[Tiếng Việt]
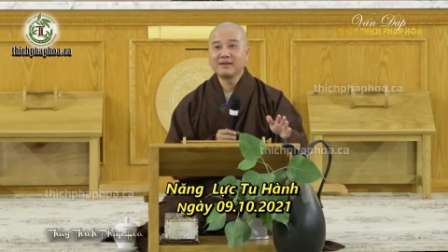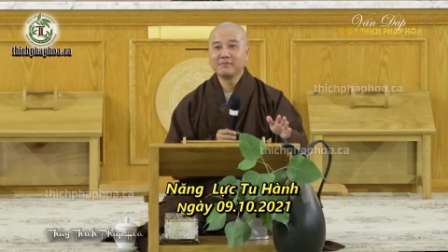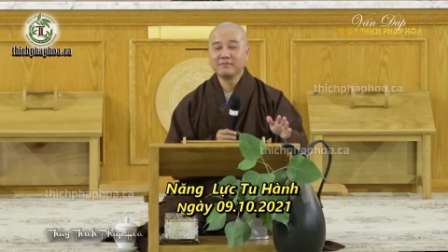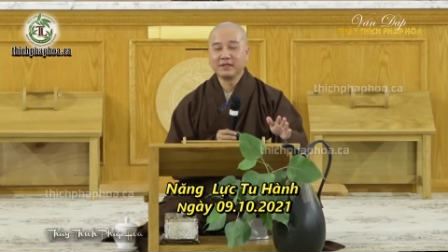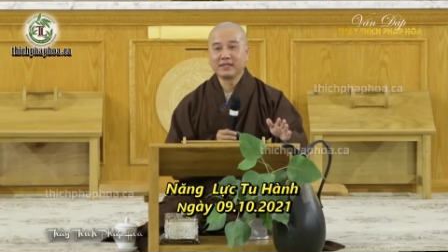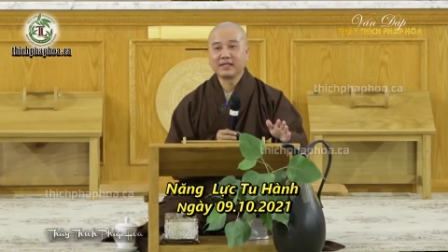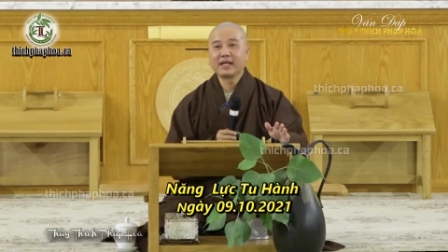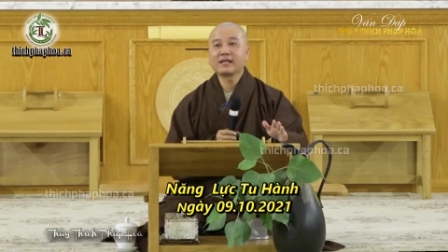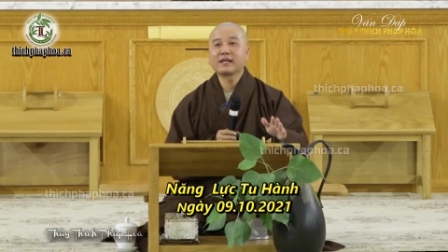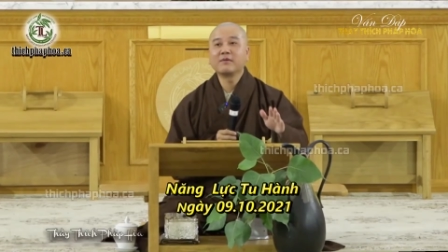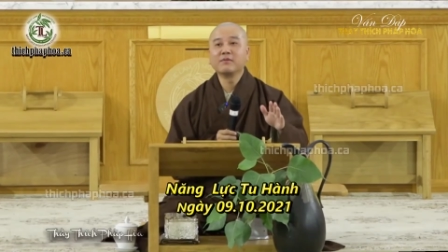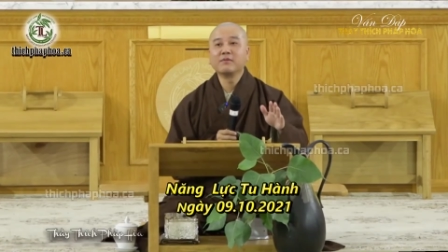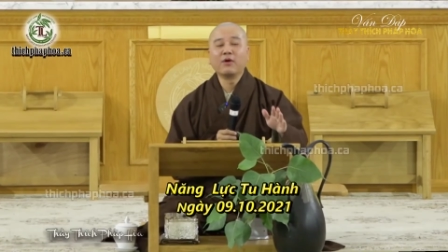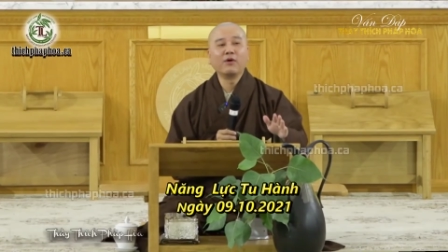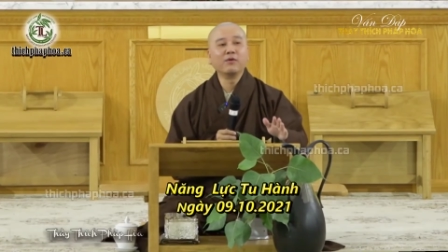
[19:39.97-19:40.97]
mình thấy
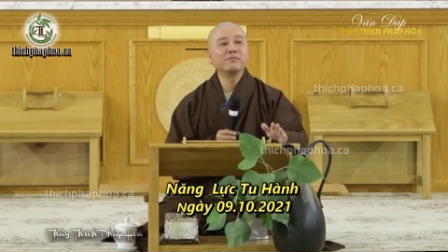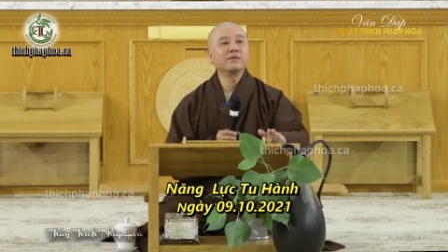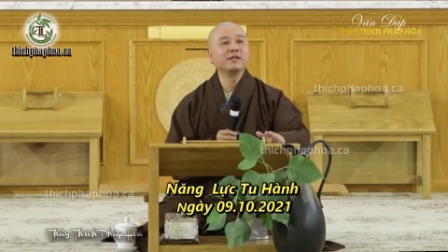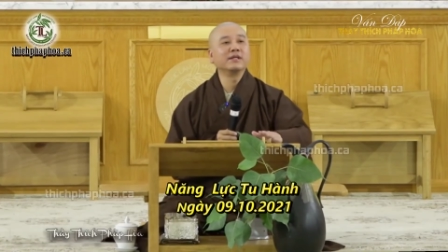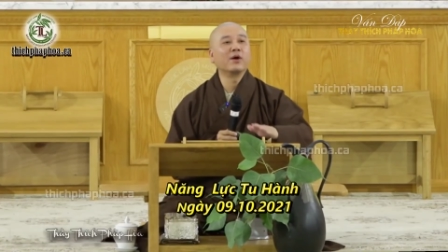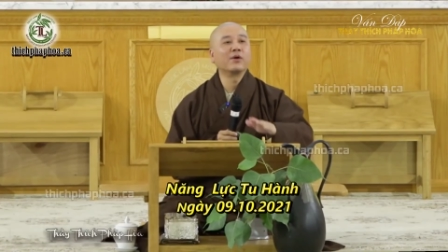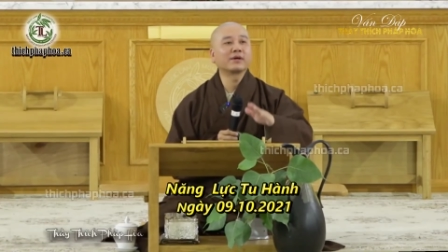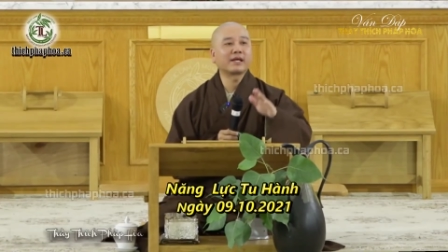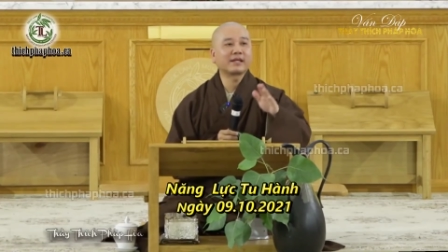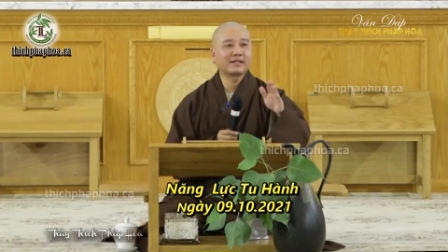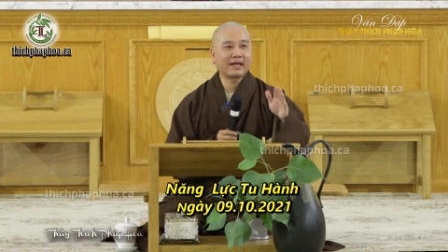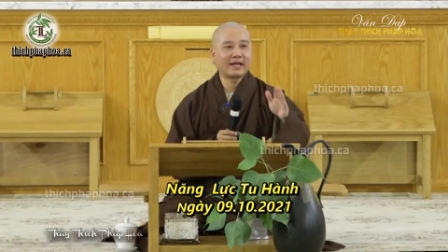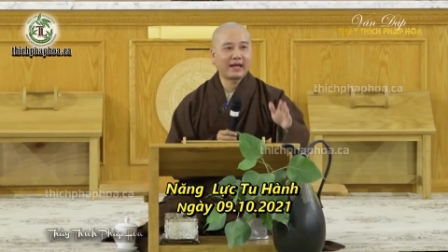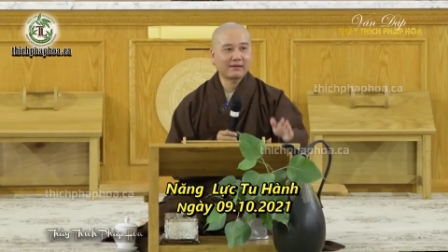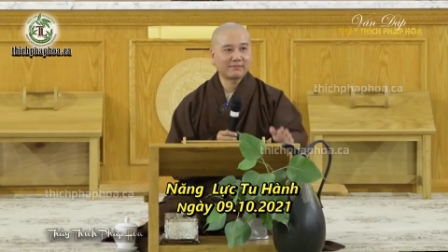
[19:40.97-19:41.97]
không ổn, mình đổi cách
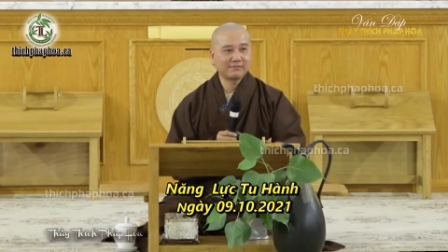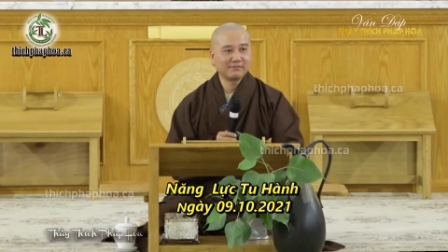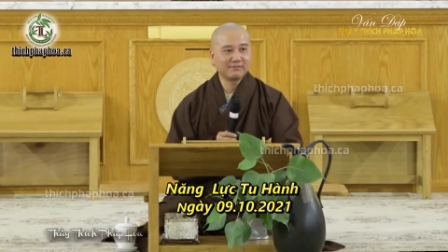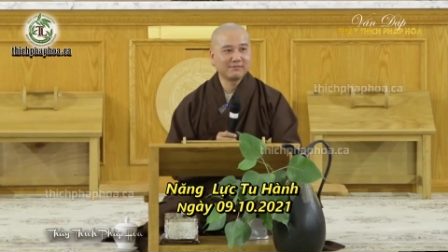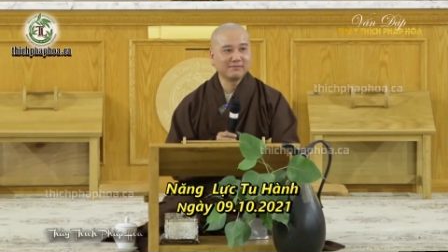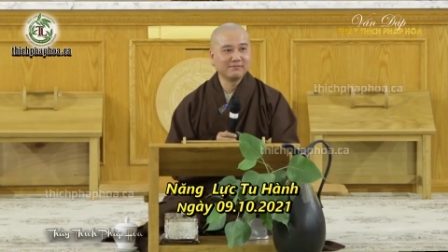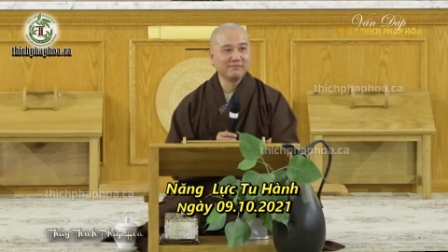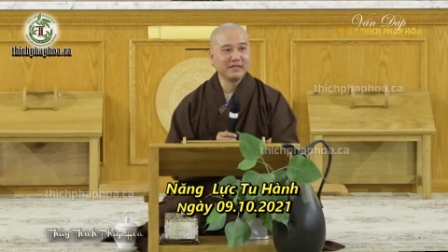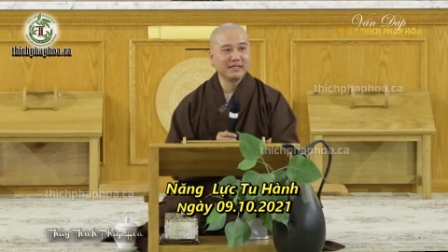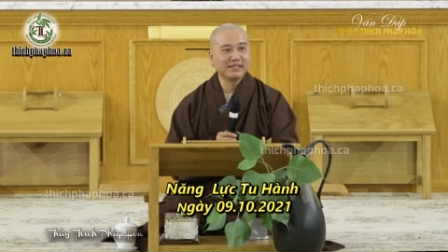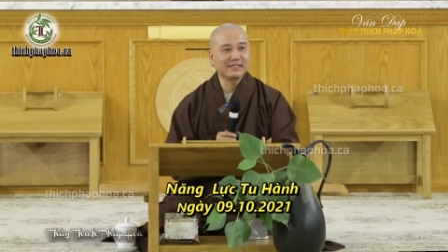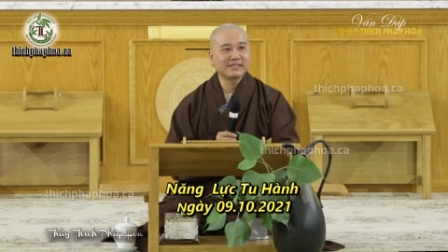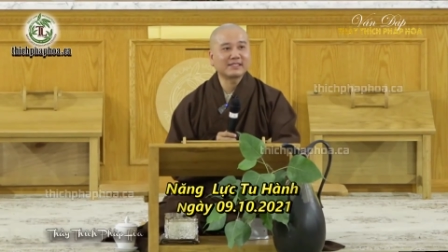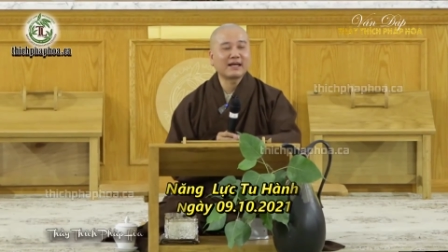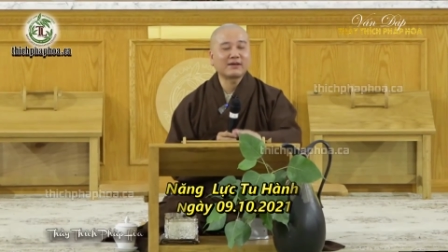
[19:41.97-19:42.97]
khác,
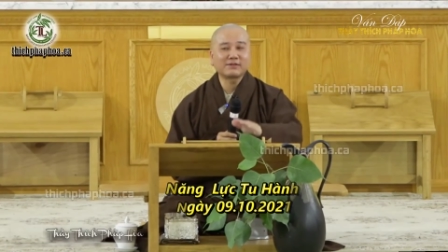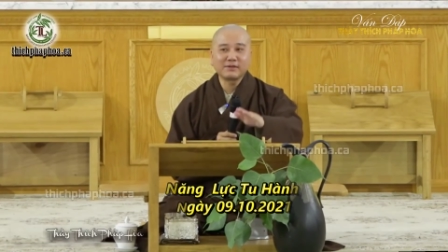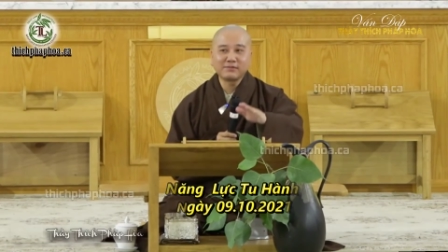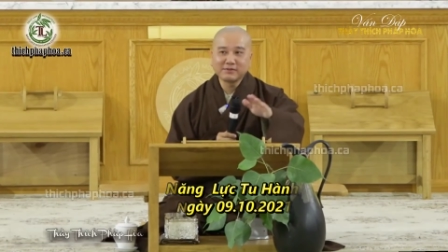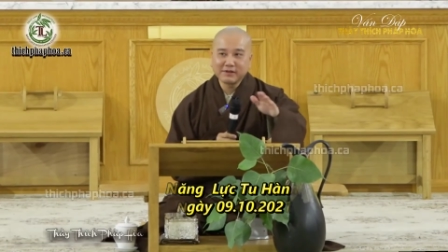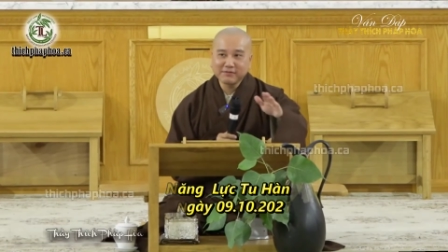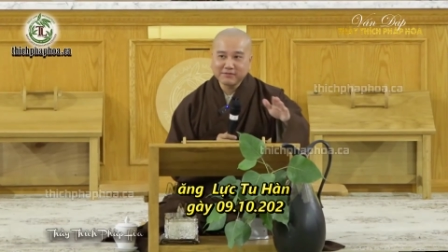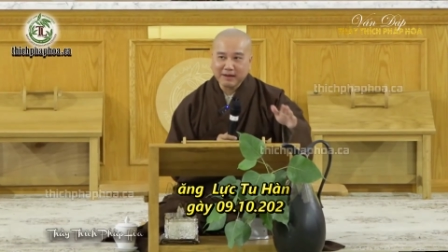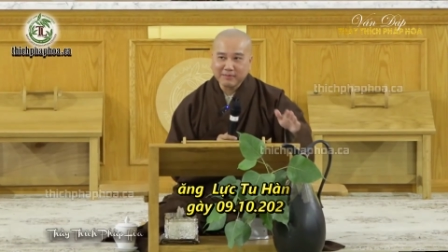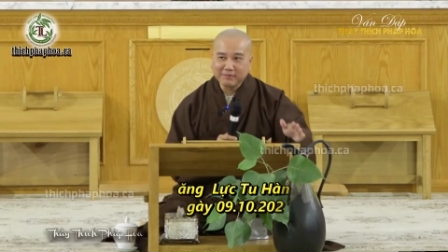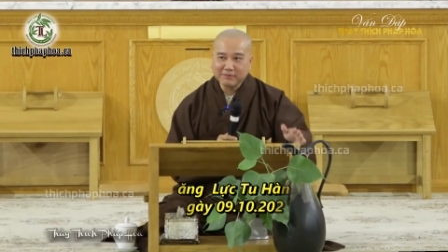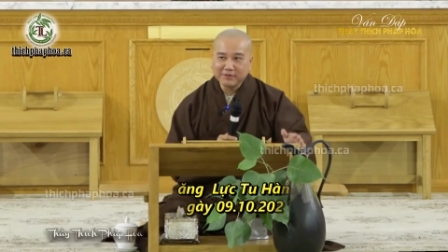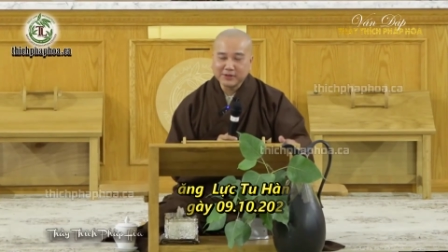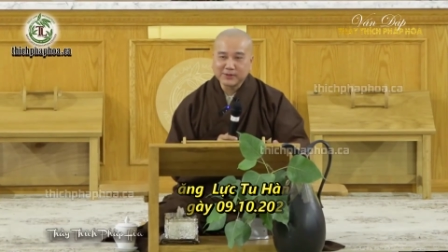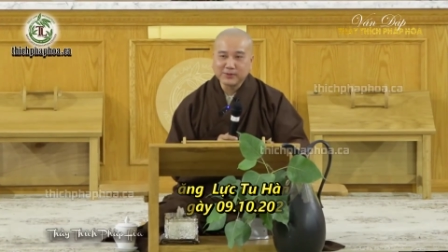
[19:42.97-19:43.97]
miễn sao trong cái
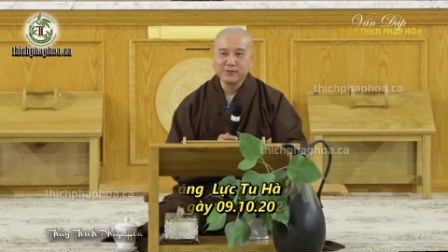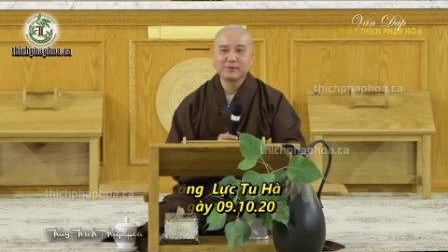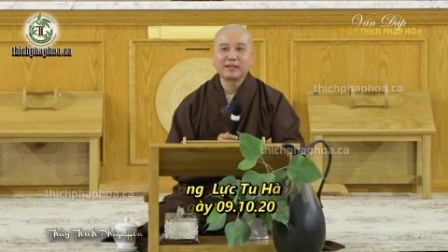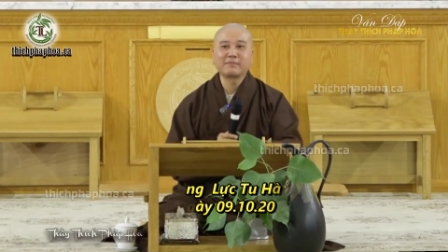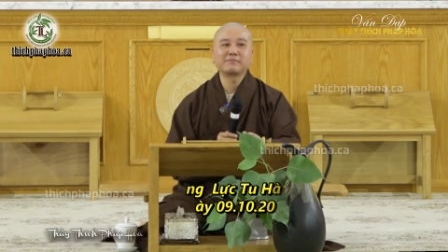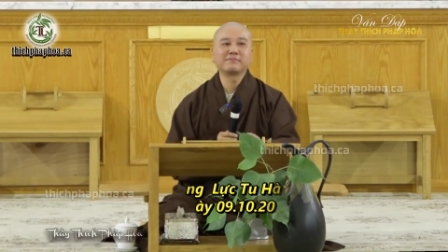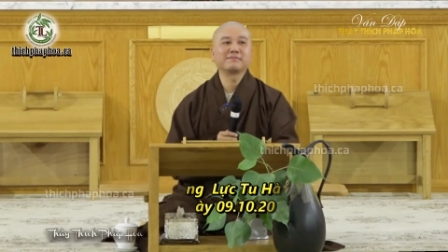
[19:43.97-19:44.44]
phạm vi tu tập.